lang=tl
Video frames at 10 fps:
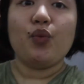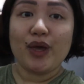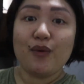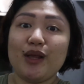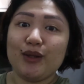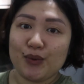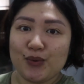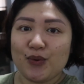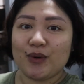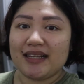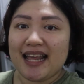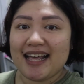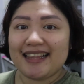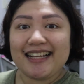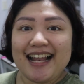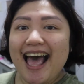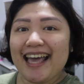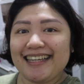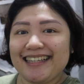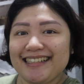we will cook na
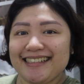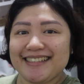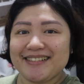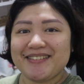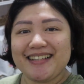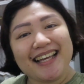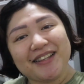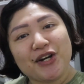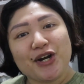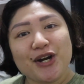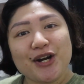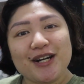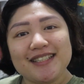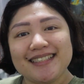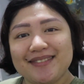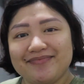dalaing. So, laters!